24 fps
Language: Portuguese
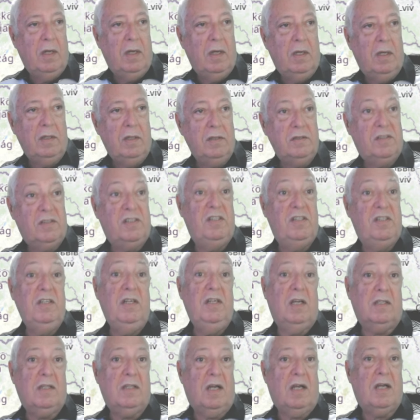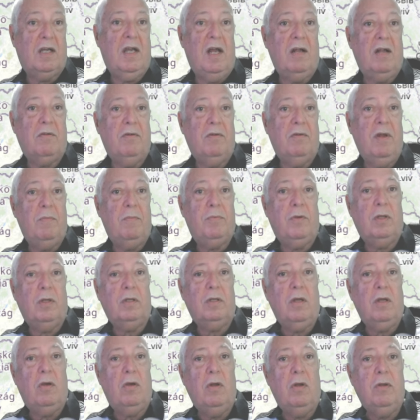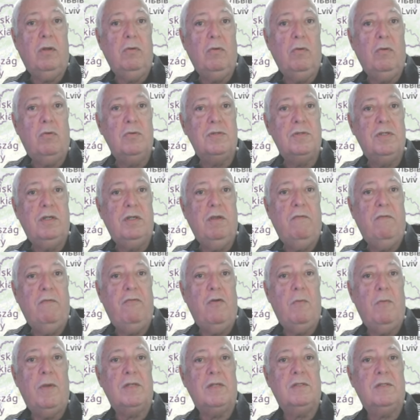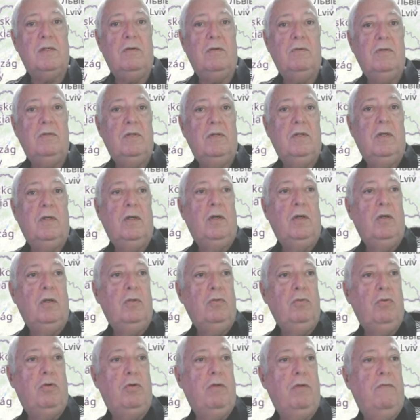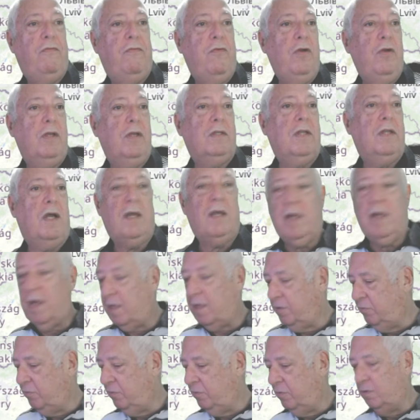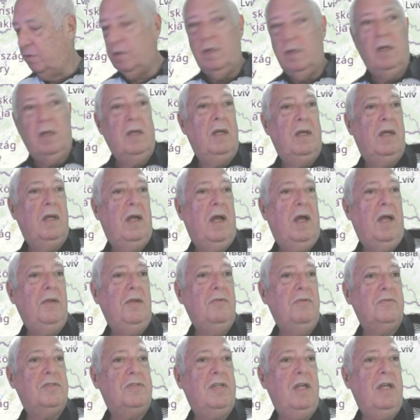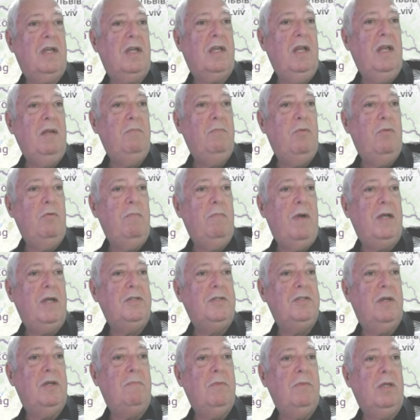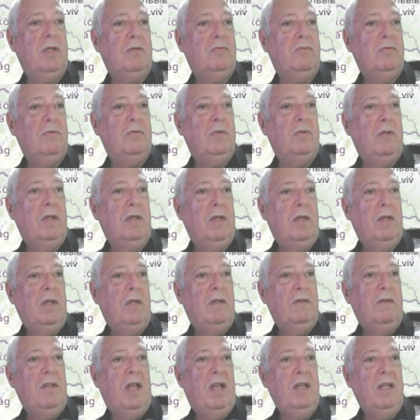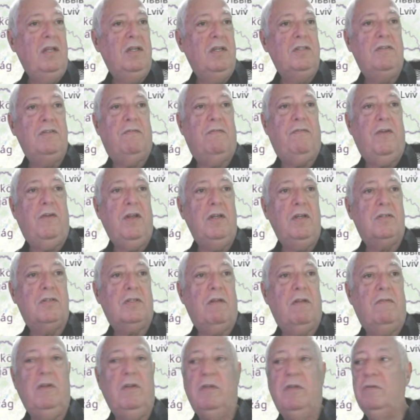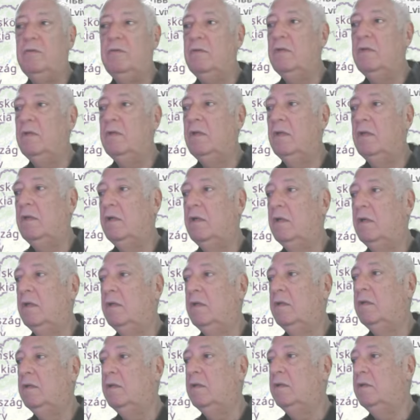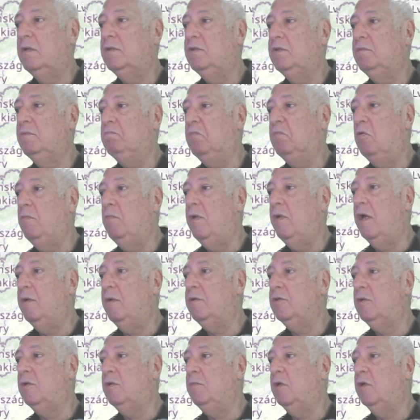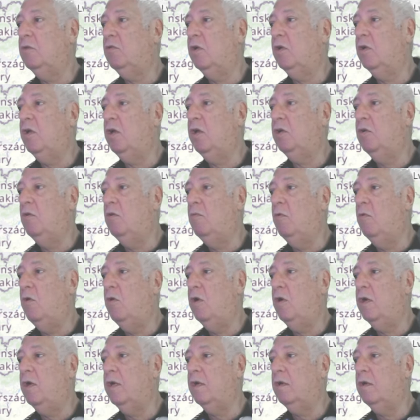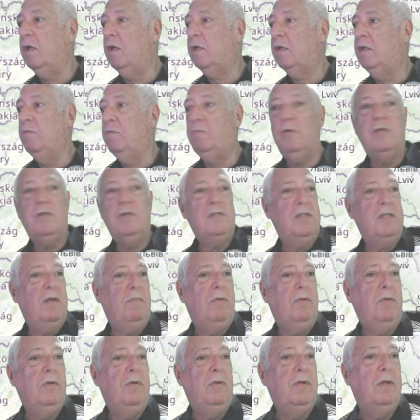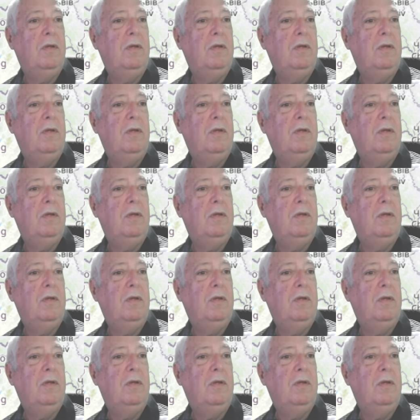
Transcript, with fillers: se atacaram, né? Porque até agora eu não consegui informação do que foi atacado, a não ser aquele bombardeamento da linha de frente, está vendo? Esse bombardeamento aqui que não mora, aqui por exemplo,